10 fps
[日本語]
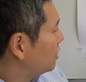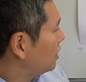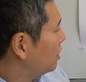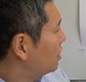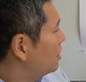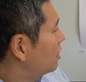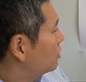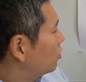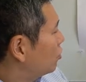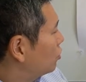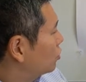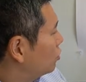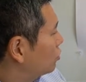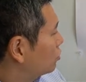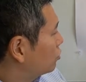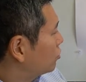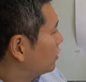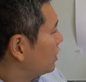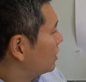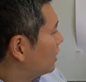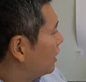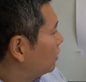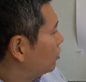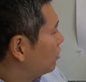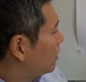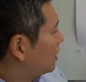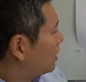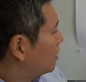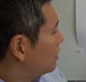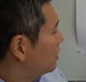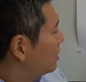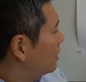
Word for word: て東京都とか県とかが、